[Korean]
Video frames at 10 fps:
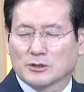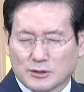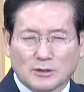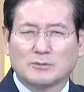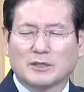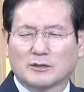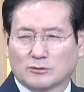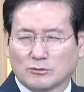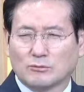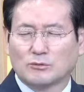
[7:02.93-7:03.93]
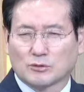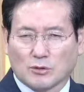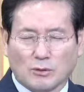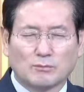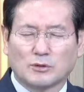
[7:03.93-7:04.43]
처음에는 눈물
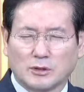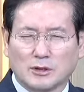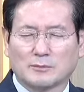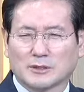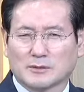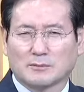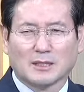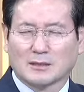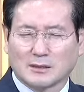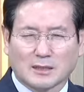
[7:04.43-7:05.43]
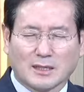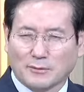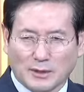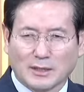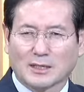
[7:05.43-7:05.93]
콧물 흘리면서 막 그렇게
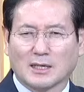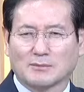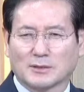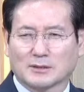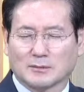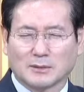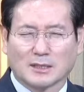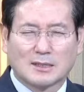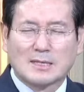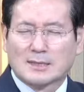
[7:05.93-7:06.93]
회개하면서 막